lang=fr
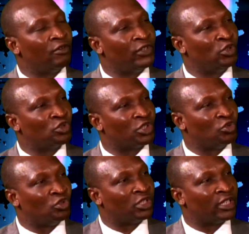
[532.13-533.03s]
on vient de sortir
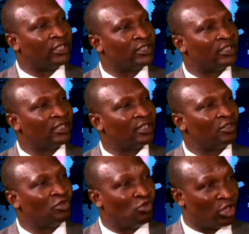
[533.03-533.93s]
d'une crise,
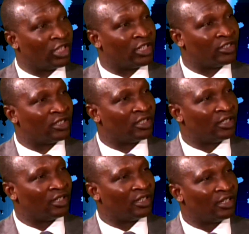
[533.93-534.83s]
d'une longue crise.
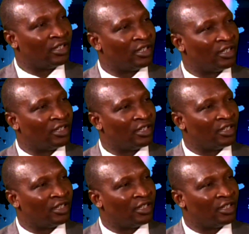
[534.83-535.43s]
Vous avez provoqué.